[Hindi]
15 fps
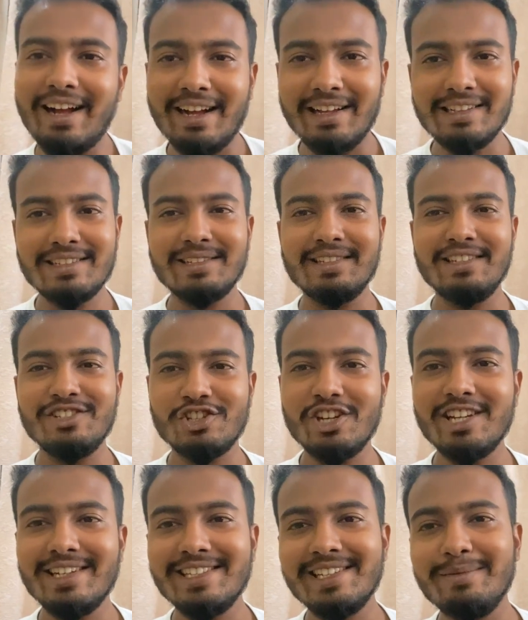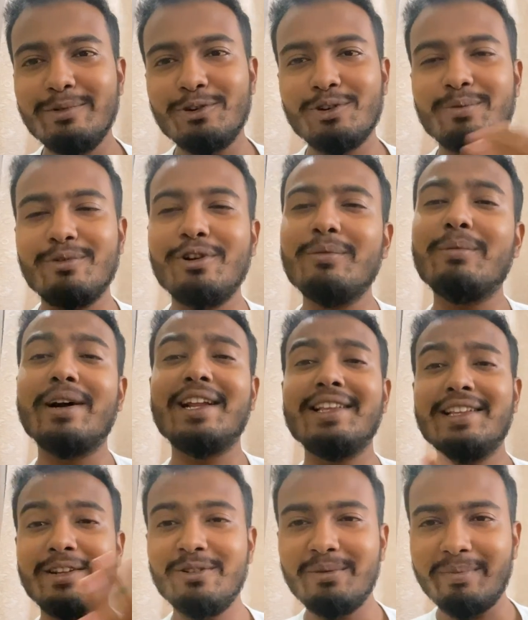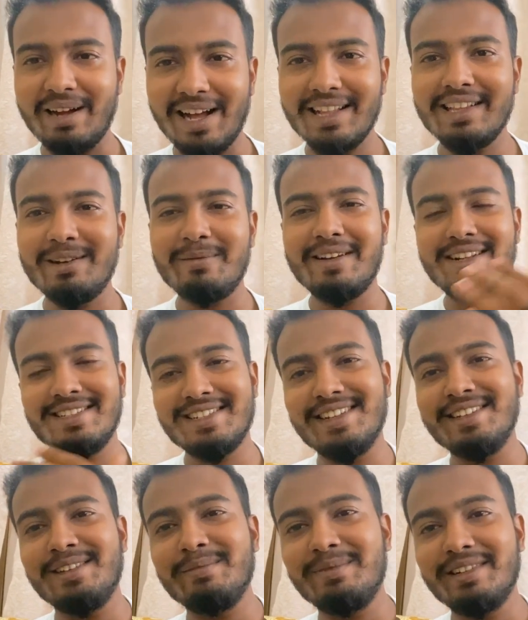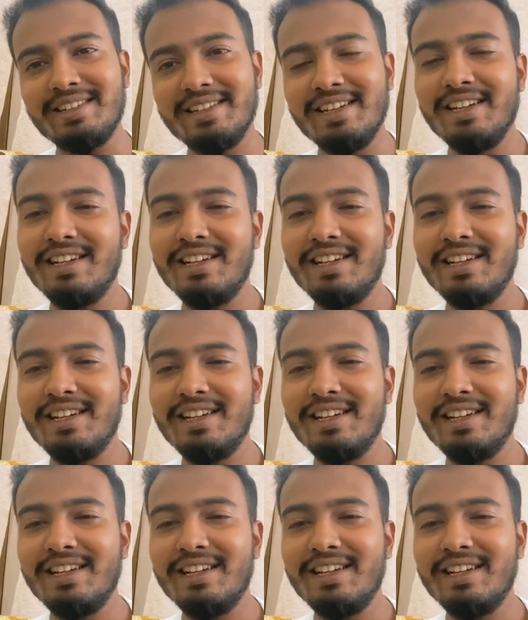आज इन्जॉय कीजिए मोटो ब्लॉग बड़े दिनों बाद हमारे चैनल पर